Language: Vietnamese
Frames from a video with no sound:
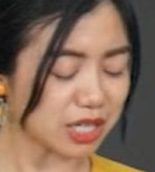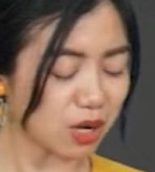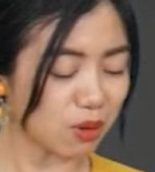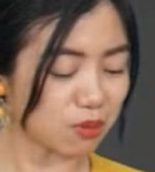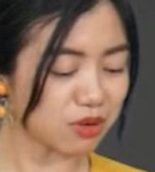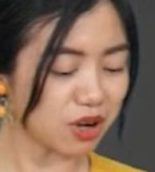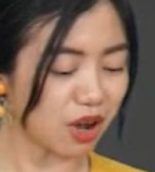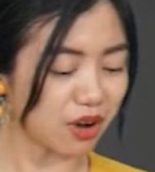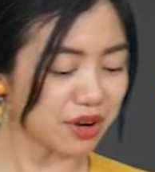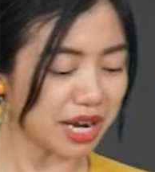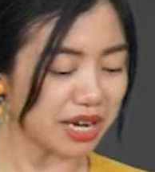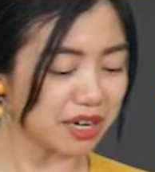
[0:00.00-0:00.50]
trong
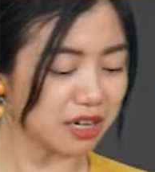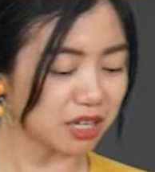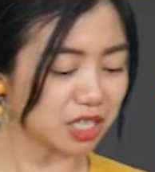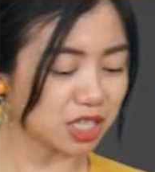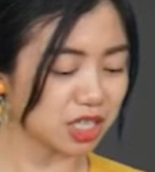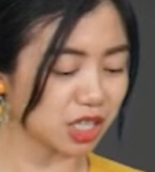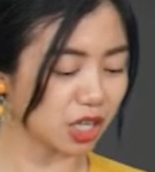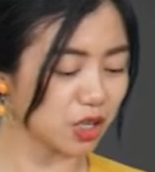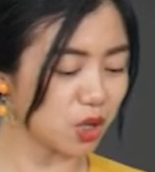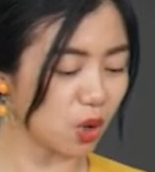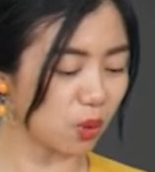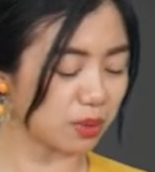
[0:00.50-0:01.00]
đó đã được
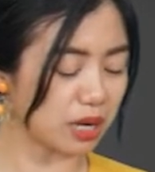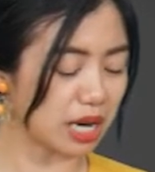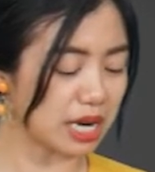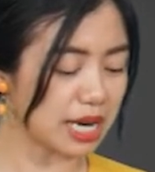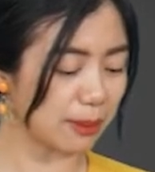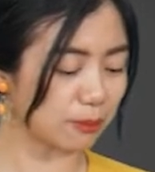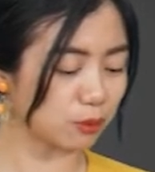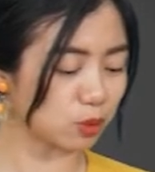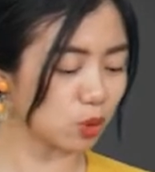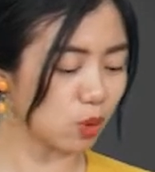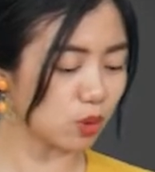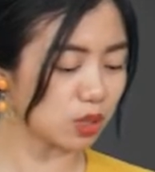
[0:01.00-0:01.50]
sử dụng để
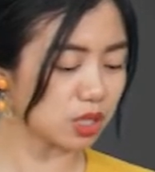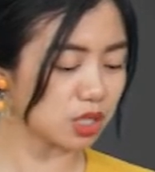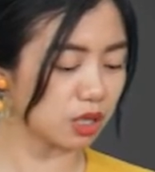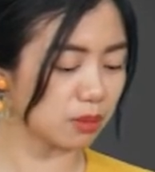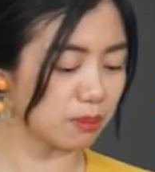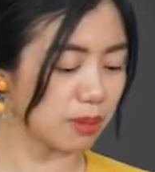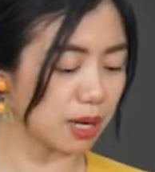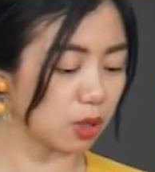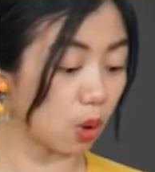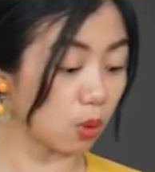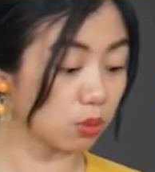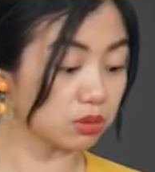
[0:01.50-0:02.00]
làm thuốc chữa
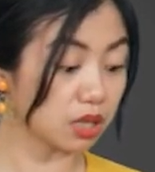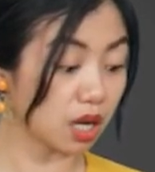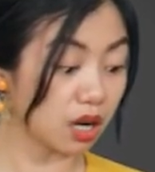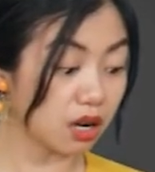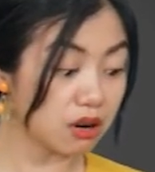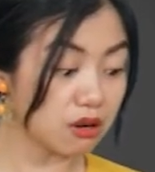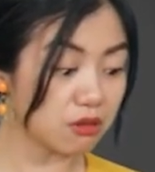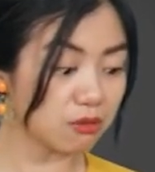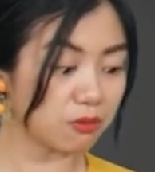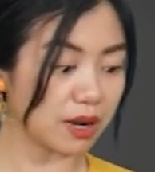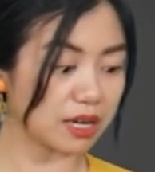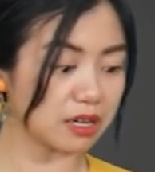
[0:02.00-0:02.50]
bệnh ung
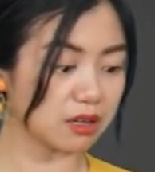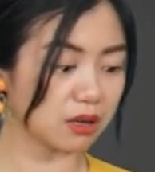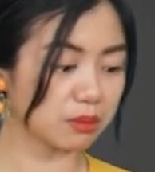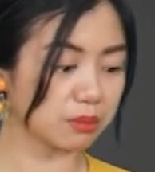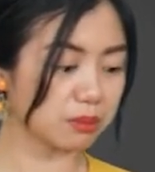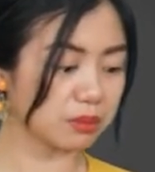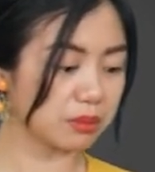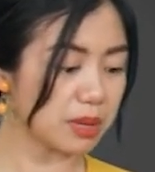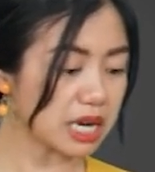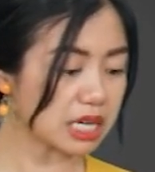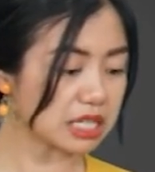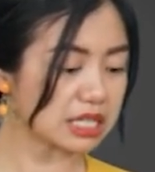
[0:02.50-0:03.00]
thư và được
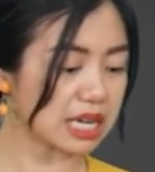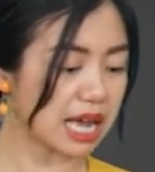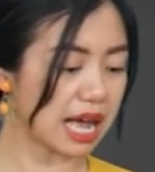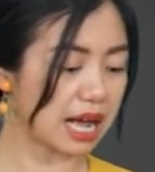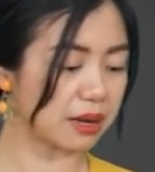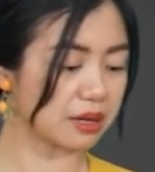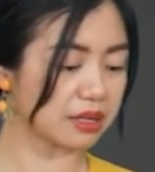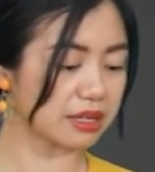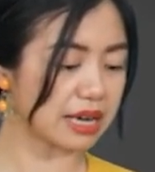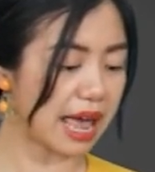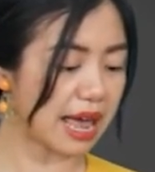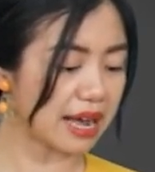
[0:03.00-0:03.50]
biết rằng
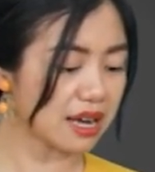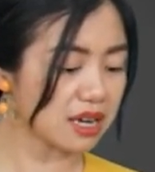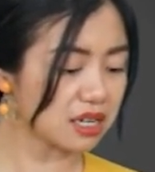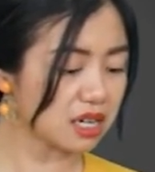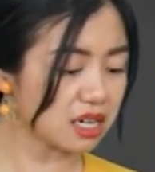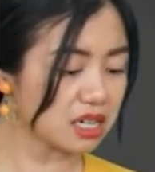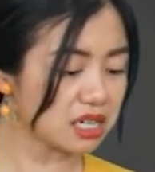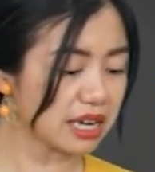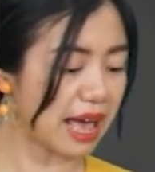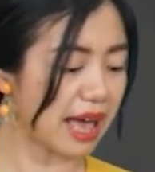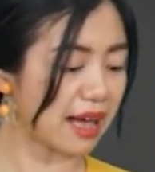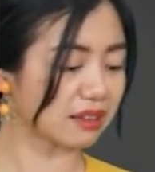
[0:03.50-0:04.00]
đáng
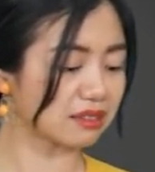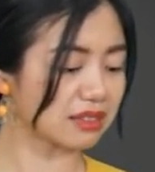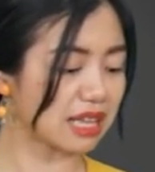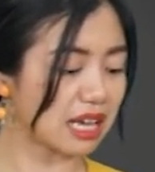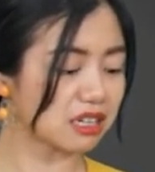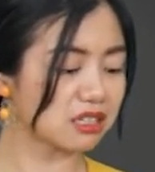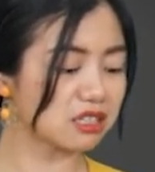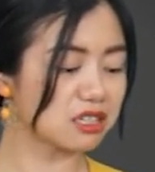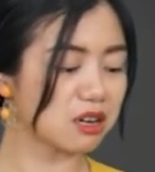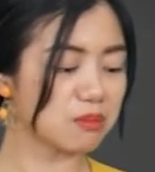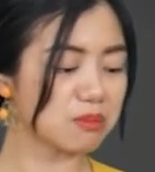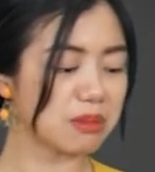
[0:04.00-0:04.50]
kinh ngạc tăng
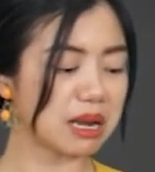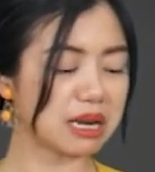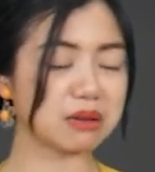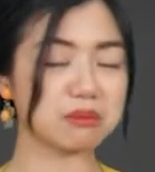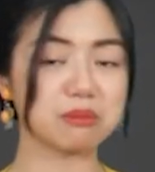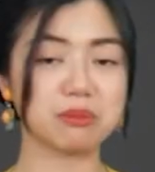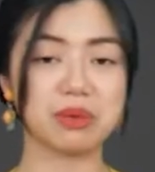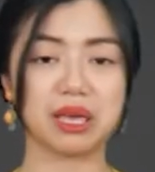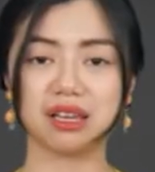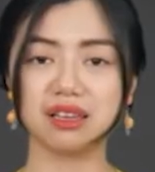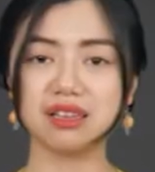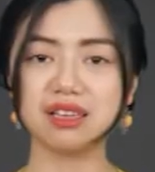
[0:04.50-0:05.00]
sức mạnh
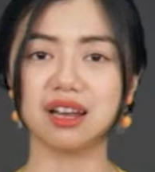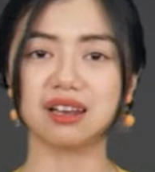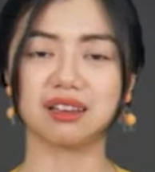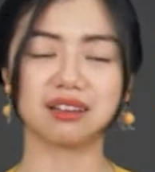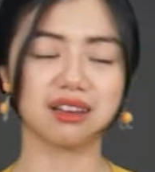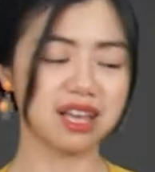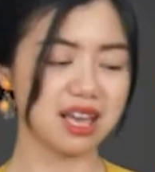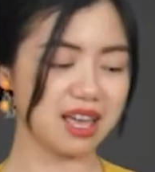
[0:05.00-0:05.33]
miễn dịch